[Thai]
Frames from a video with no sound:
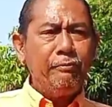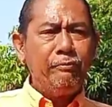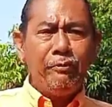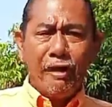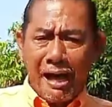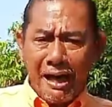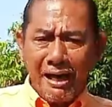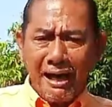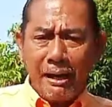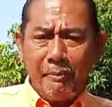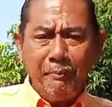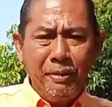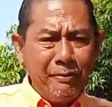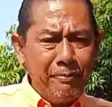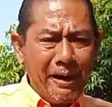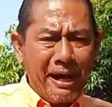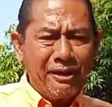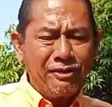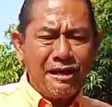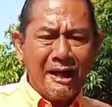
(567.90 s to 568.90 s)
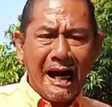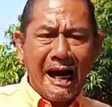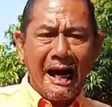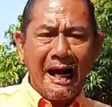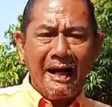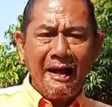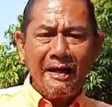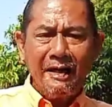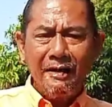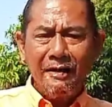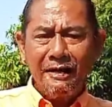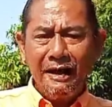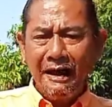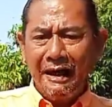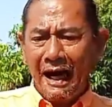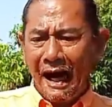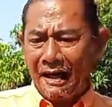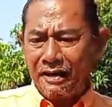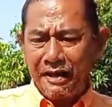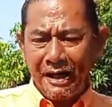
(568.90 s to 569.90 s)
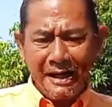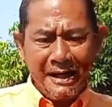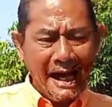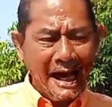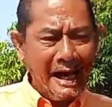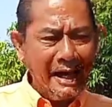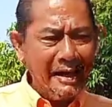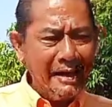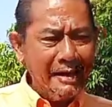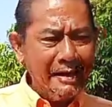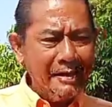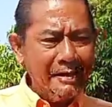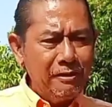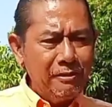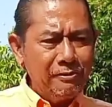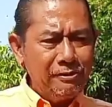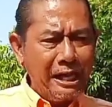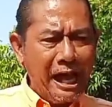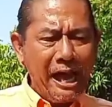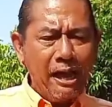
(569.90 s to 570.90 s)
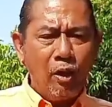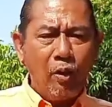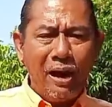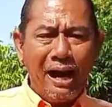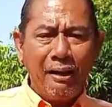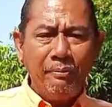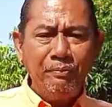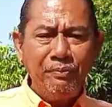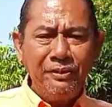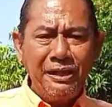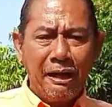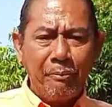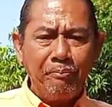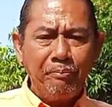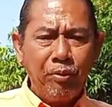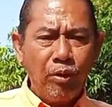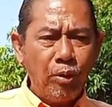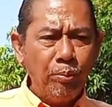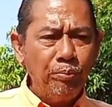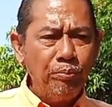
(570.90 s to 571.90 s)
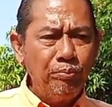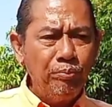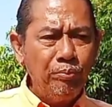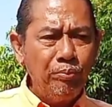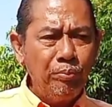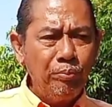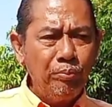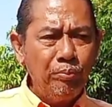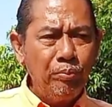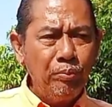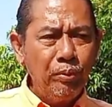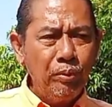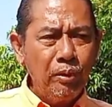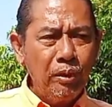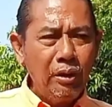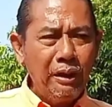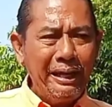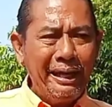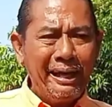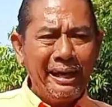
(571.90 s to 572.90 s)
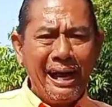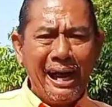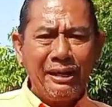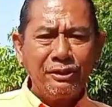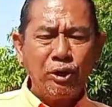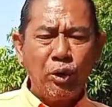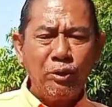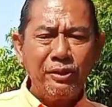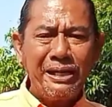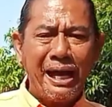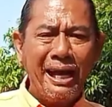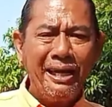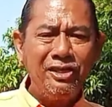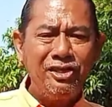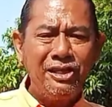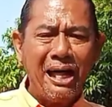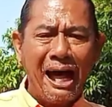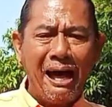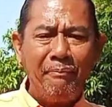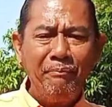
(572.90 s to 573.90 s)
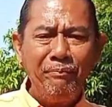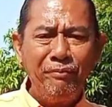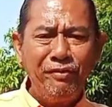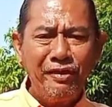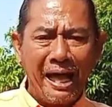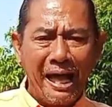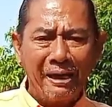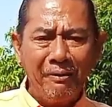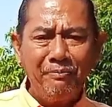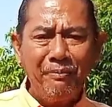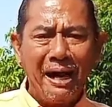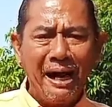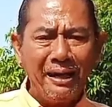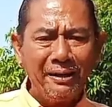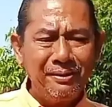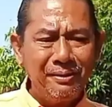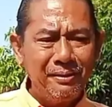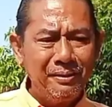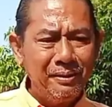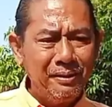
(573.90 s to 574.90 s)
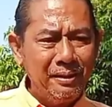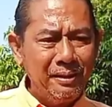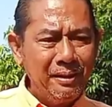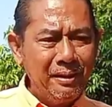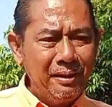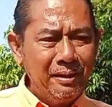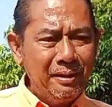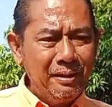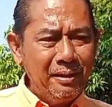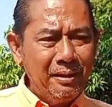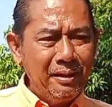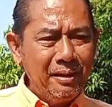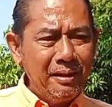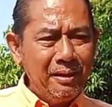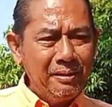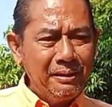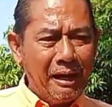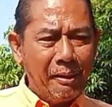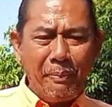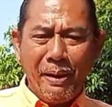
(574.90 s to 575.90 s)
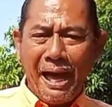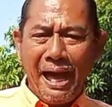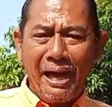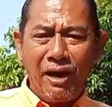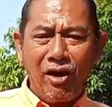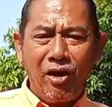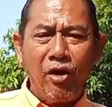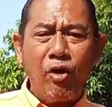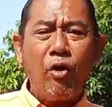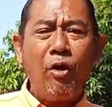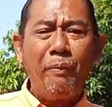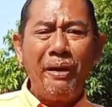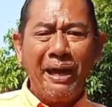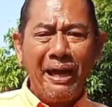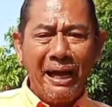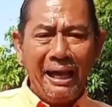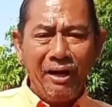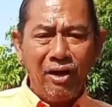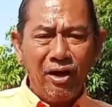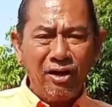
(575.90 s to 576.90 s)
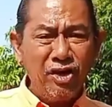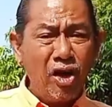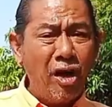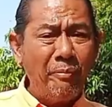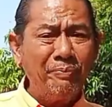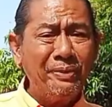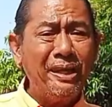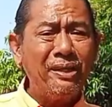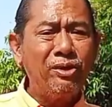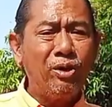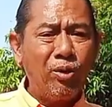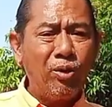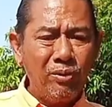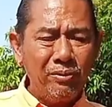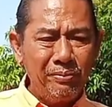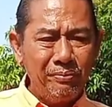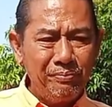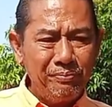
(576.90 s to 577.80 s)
ฟังคำพิพากษาที่อาชยะแจ้งความจับผม เรียกค่าตกใจสามแสนบาท ถ้าแพ้ก็คงไม่ให้หรอกยอมติดคุก